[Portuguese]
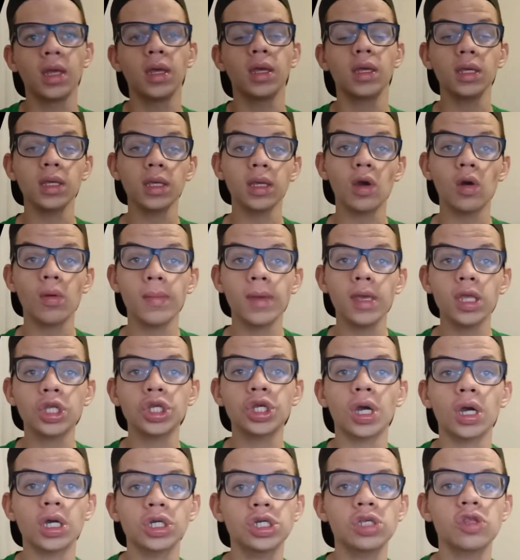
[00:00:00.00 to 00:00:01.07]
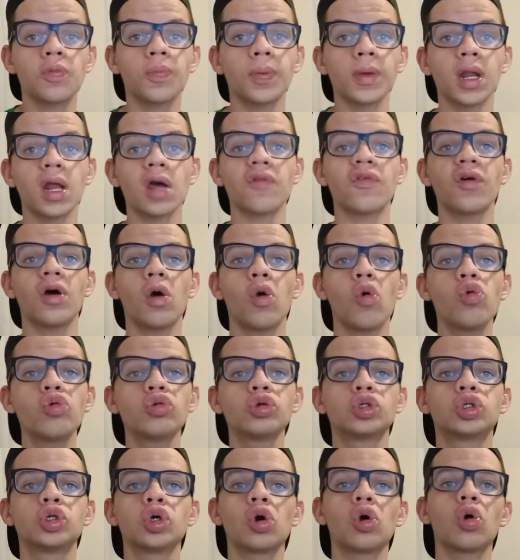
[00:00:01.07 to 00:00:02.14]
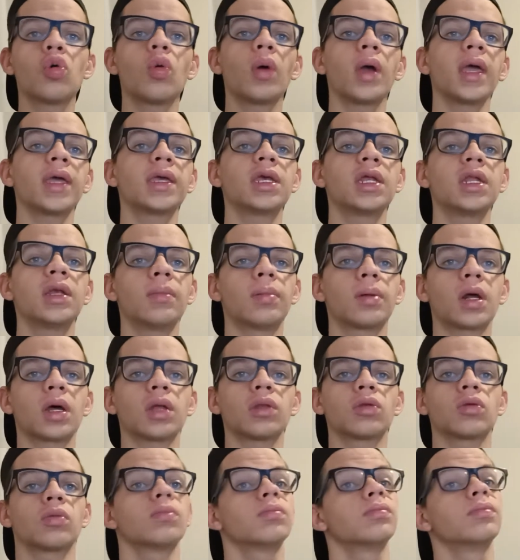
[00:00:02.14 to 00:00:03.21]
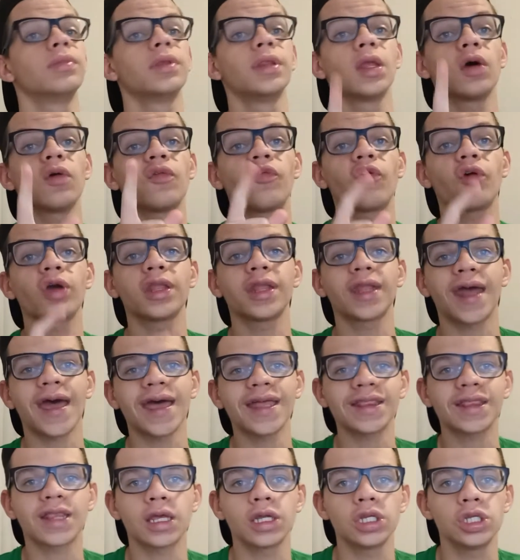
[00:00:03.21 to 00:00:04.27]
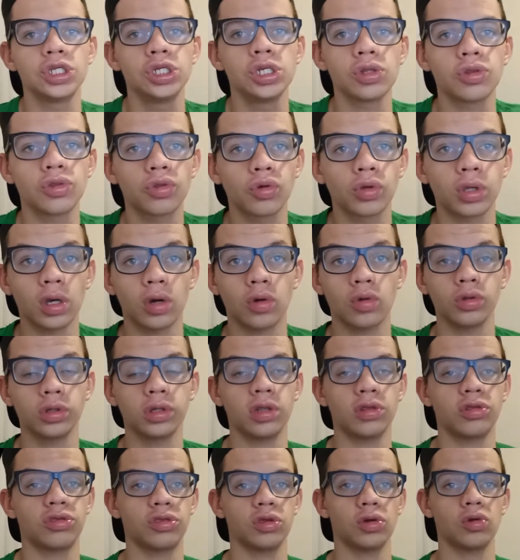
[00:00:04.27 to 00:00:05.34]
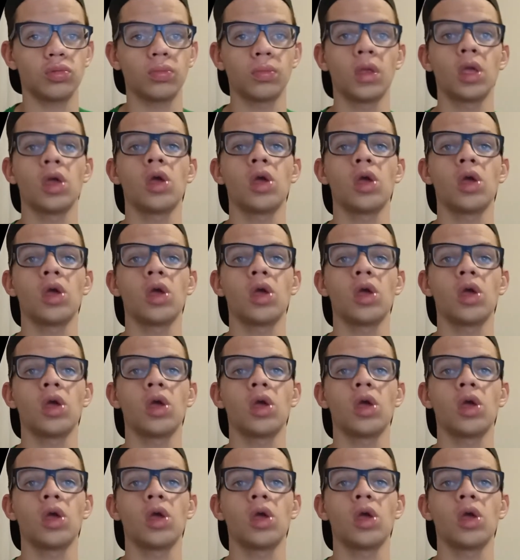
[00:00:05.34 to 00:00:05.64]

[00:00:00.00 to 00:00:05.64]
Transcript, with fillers: E realmente a gente esperava um jogo equilibrado. Não foi nada disso que aconteceu.